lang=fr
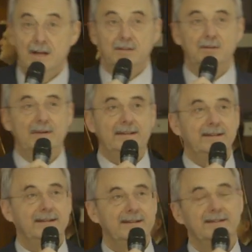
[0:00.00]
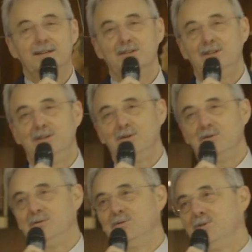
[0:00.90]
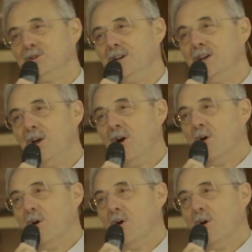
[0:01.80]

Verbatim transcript: ce matin, il s'agit d'un sujet